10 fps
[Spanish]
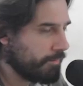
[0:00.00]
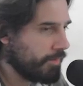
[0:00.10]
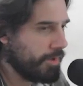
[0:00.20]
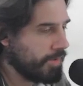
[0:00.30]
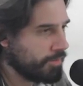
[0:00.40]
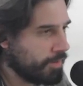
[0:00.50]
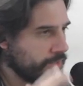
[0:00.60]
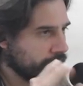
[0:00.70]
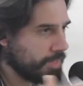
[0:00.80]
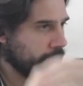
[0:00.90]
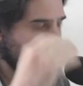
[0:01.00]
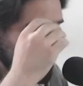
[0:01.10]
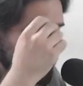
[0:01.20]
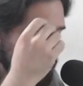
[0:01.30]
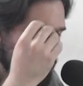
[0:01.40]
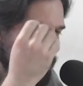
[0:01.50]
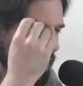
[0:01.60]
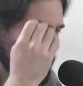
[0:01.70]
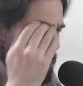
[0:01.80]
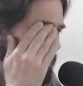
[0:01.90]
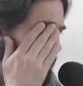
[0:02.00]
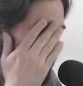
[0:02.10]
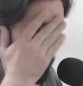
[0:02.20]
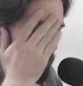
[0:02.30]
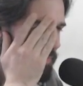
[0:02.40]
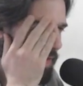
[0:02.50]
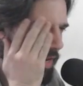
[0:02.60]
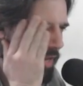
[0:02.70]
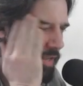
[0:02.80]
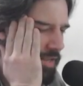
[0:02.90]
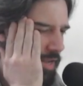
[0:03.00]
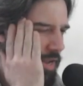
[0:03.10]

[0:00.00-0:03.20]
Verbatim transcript: donde habían tocado, piojos, caballeros también,